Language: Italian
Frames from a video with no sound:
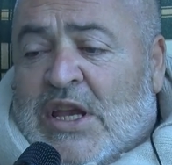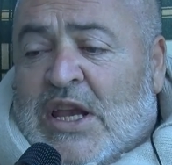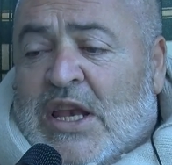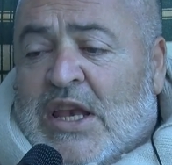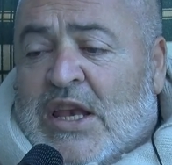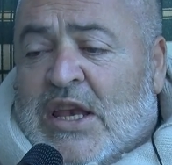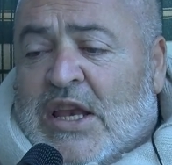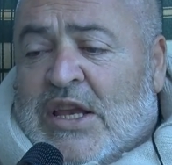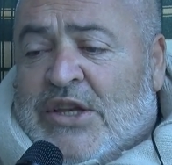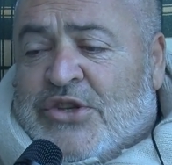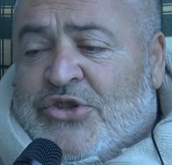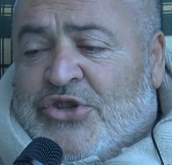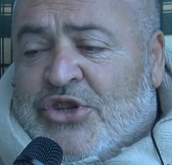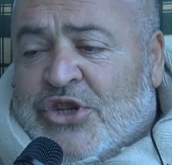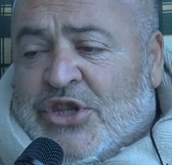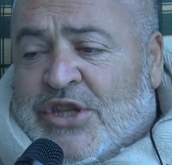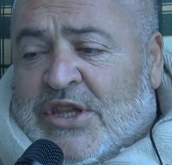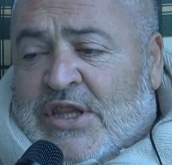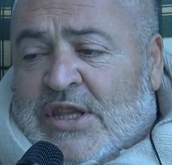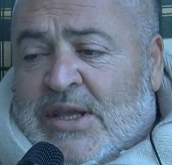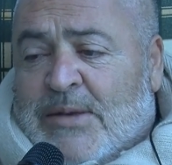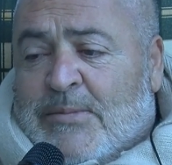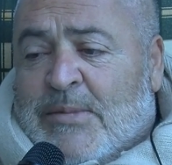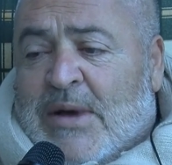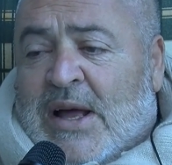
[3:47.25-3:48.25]

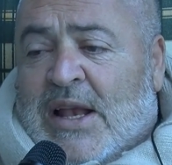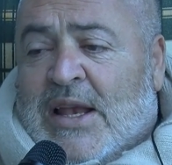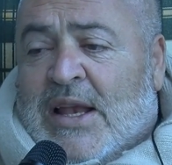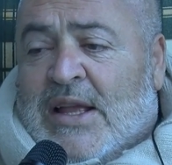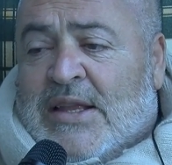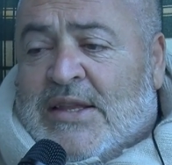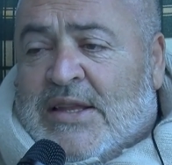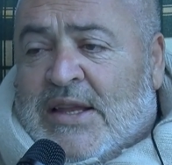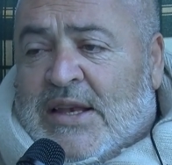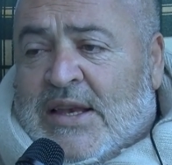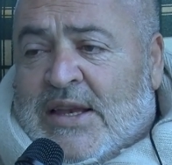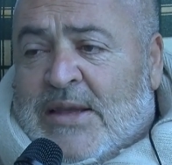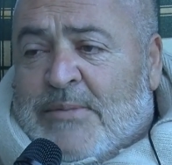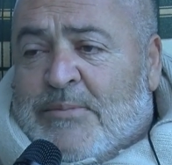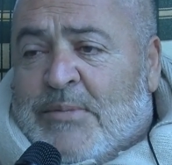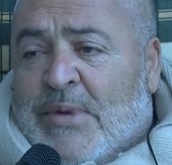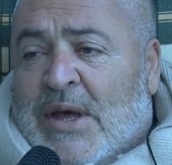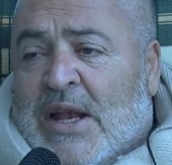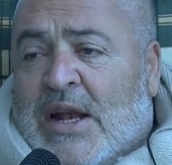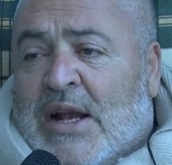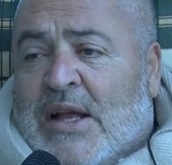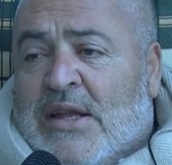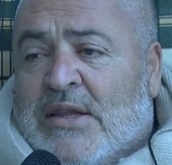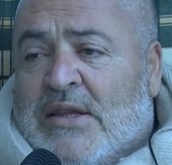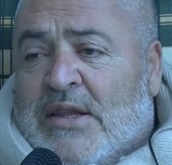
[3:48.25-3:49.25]
illegittima la
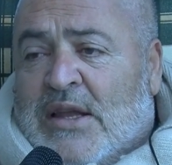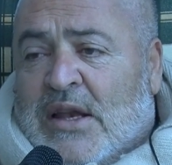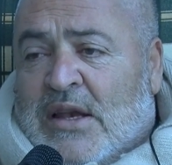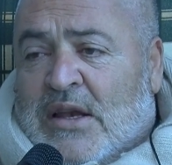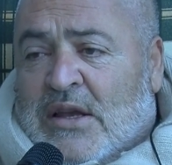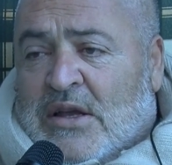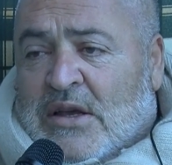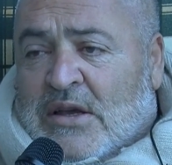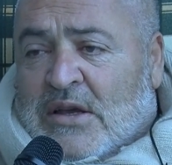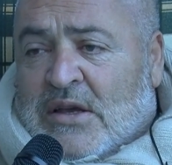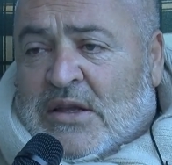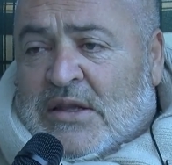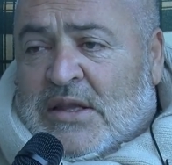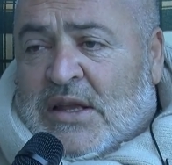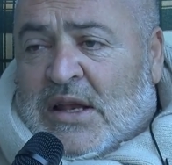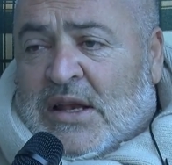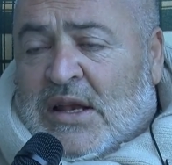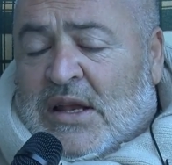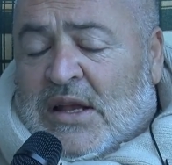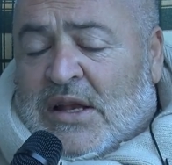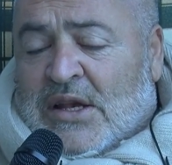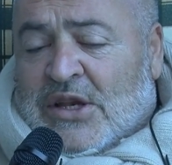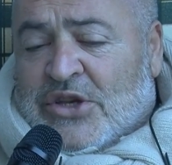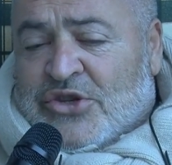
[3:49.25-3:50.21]
delibera del, della